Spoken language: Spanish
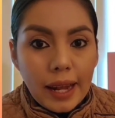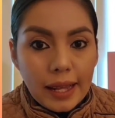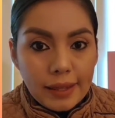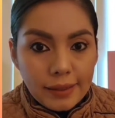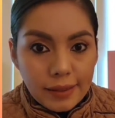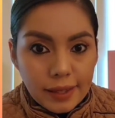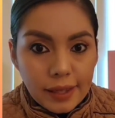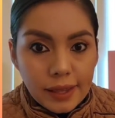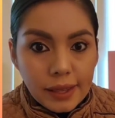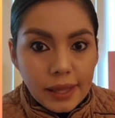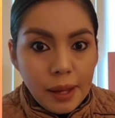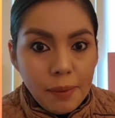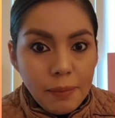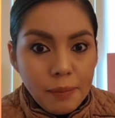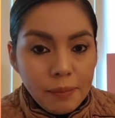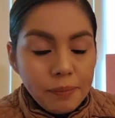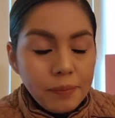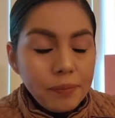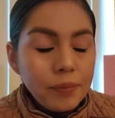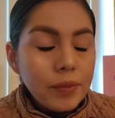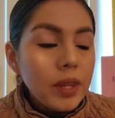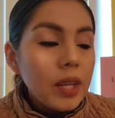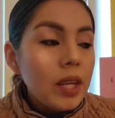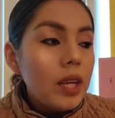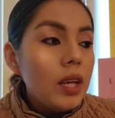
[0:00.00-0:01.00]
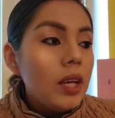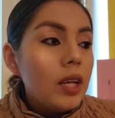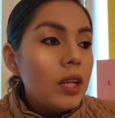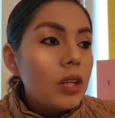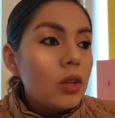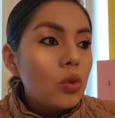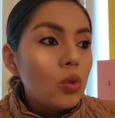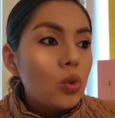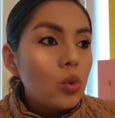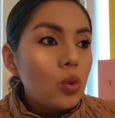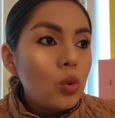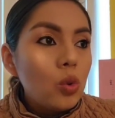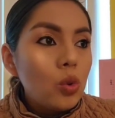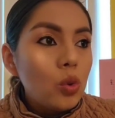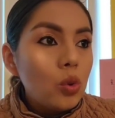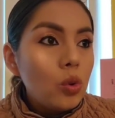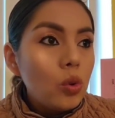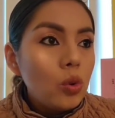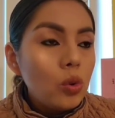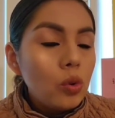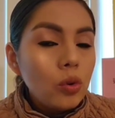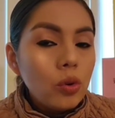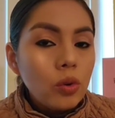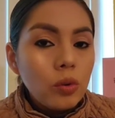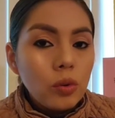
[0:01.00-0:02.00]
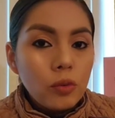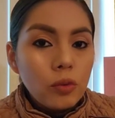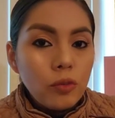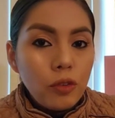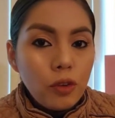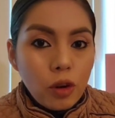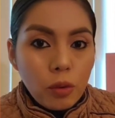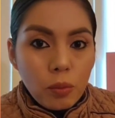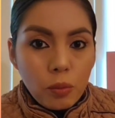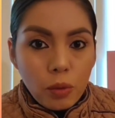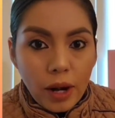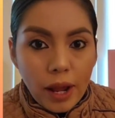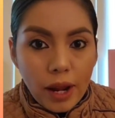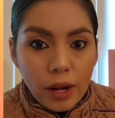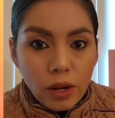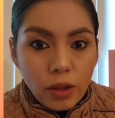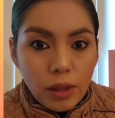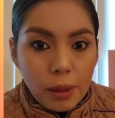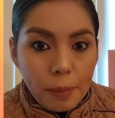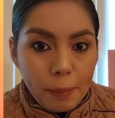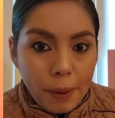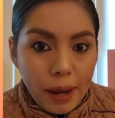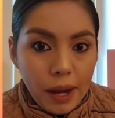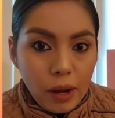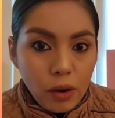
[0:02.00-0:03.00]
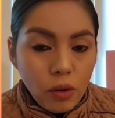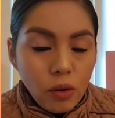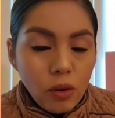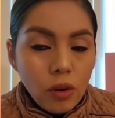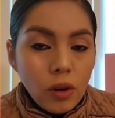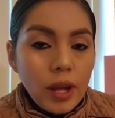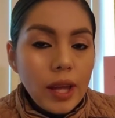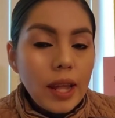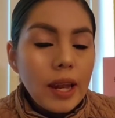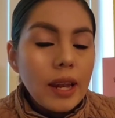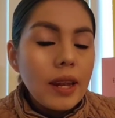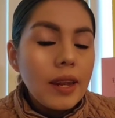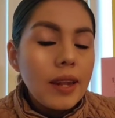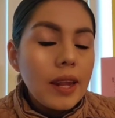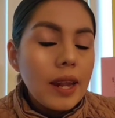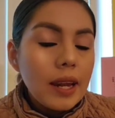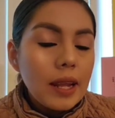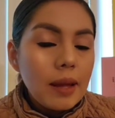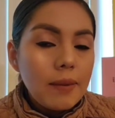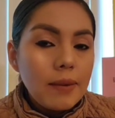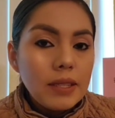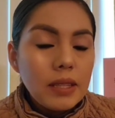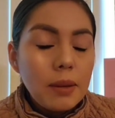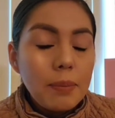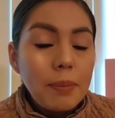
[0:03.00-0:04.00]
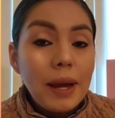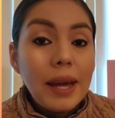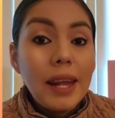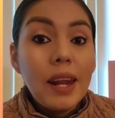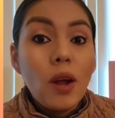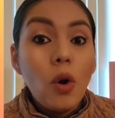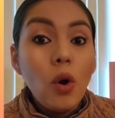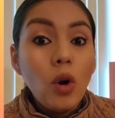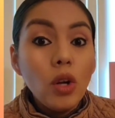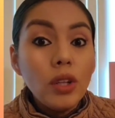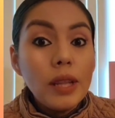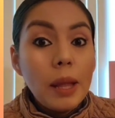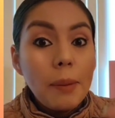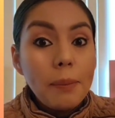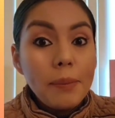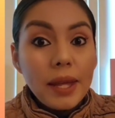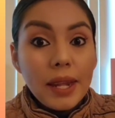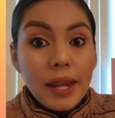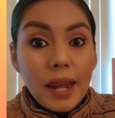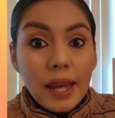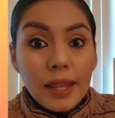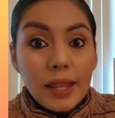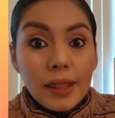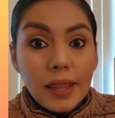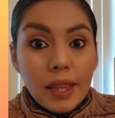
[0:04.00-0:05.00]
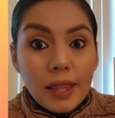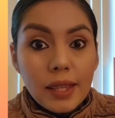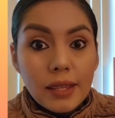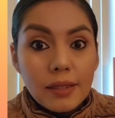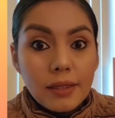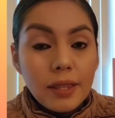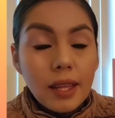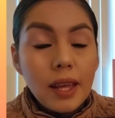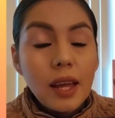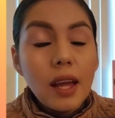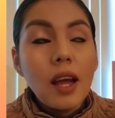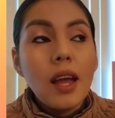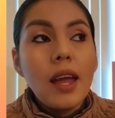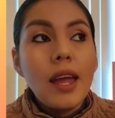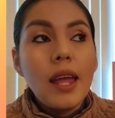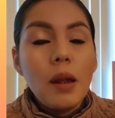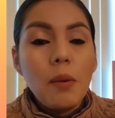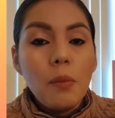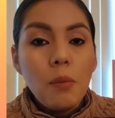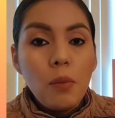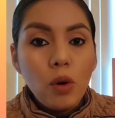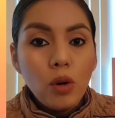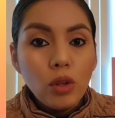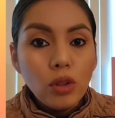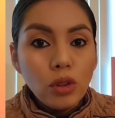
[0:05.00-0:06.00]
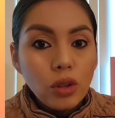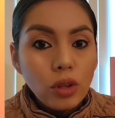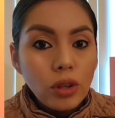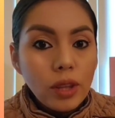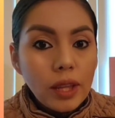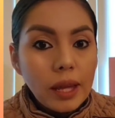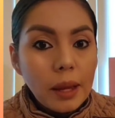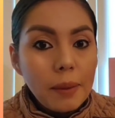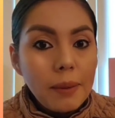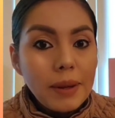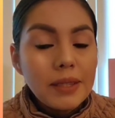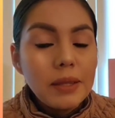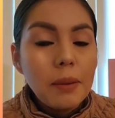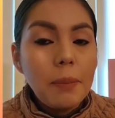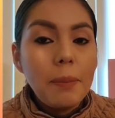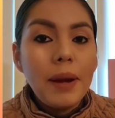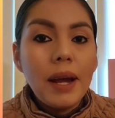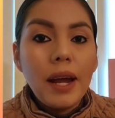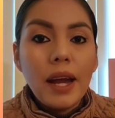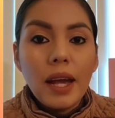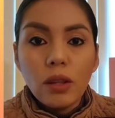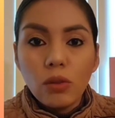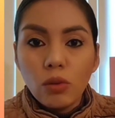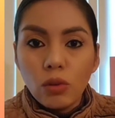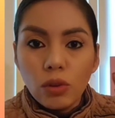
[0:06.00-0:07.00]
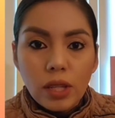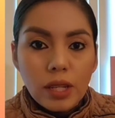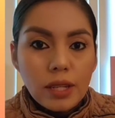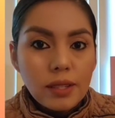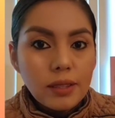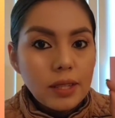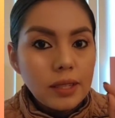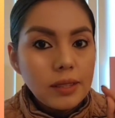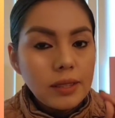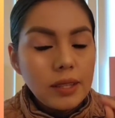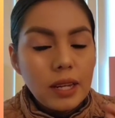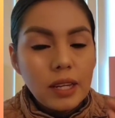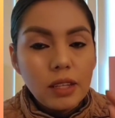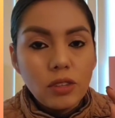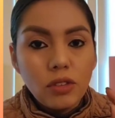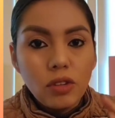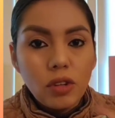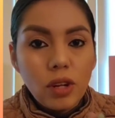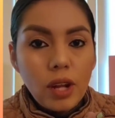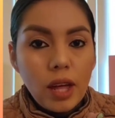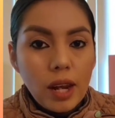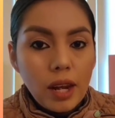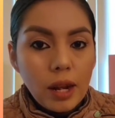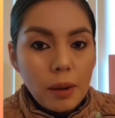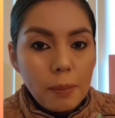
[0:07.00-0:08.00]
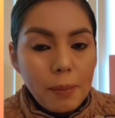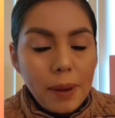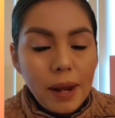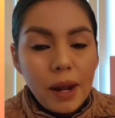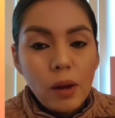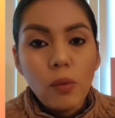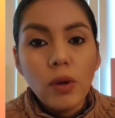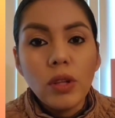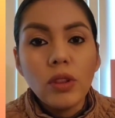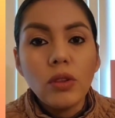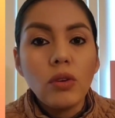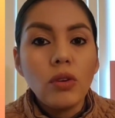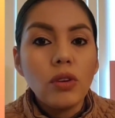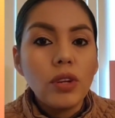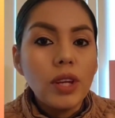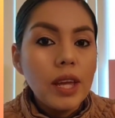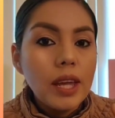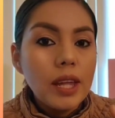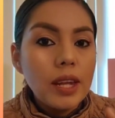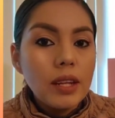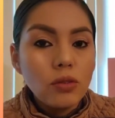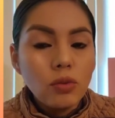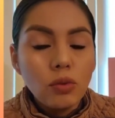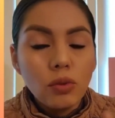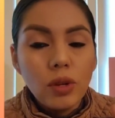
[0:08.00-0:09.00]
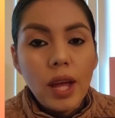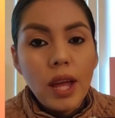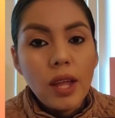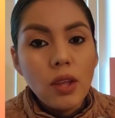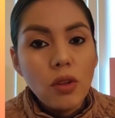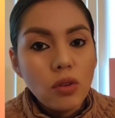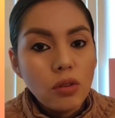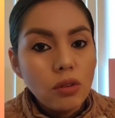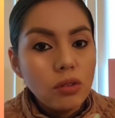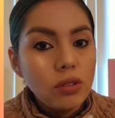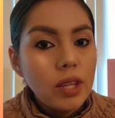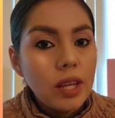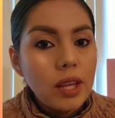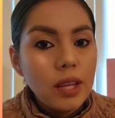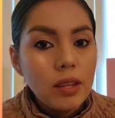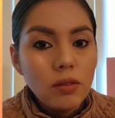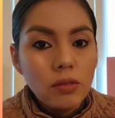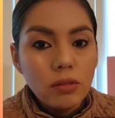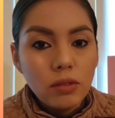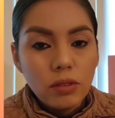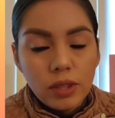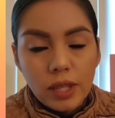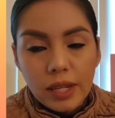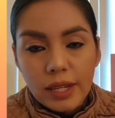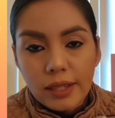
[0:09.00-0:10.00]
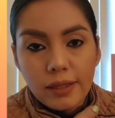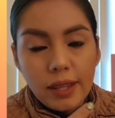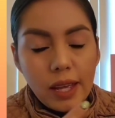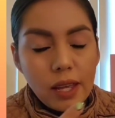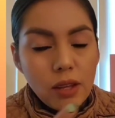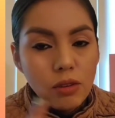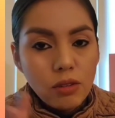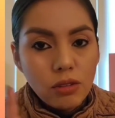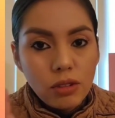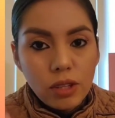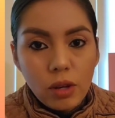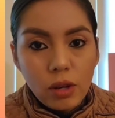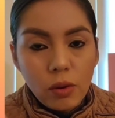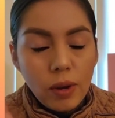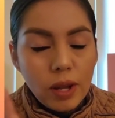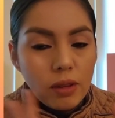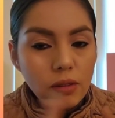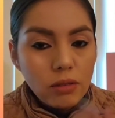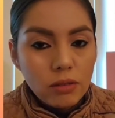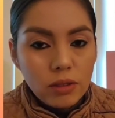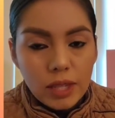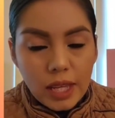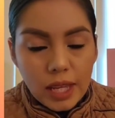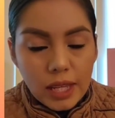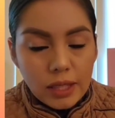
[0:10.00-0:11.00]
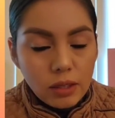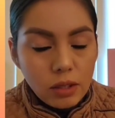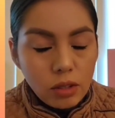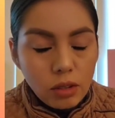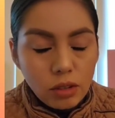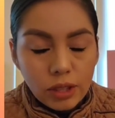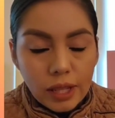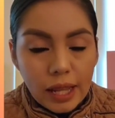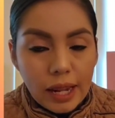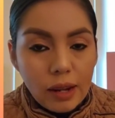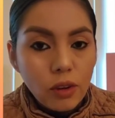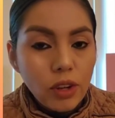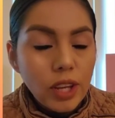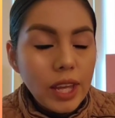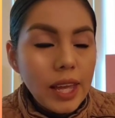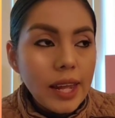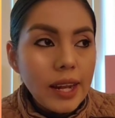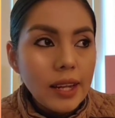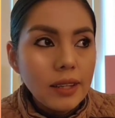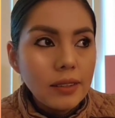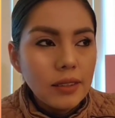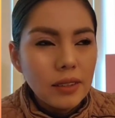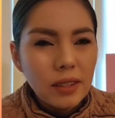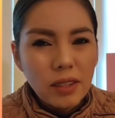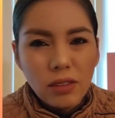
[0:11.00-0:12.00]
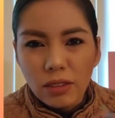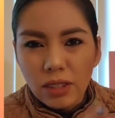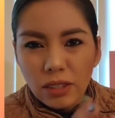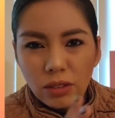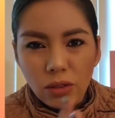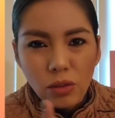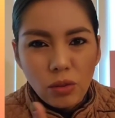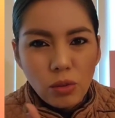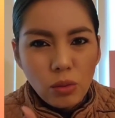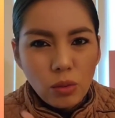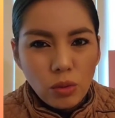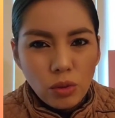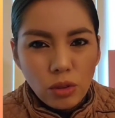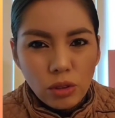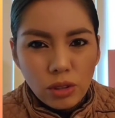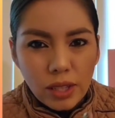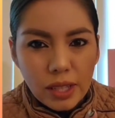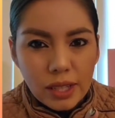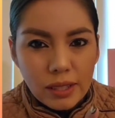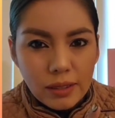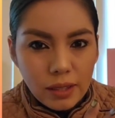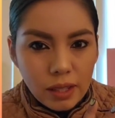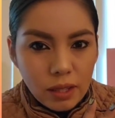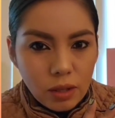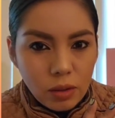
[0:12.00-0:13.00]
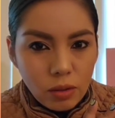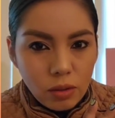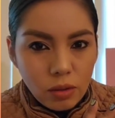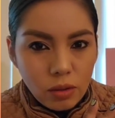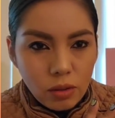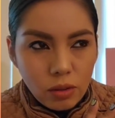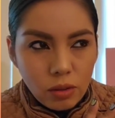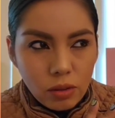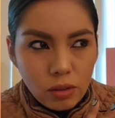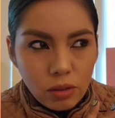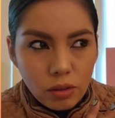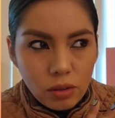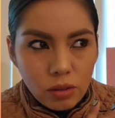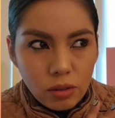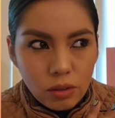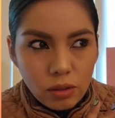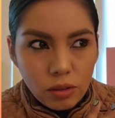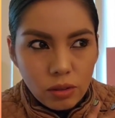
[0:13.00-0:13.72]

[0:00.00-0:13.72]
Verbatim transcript: la cita, tu formulario de pago en el que vas a pagar o también ahí te dice el monto de que vas a pagar. Tú tienes que seleccionar para cuánto lo quieres, un año, dos años, tres años, cinco años, diez, los que lo quieras. Creo que son uno, tres, cinco,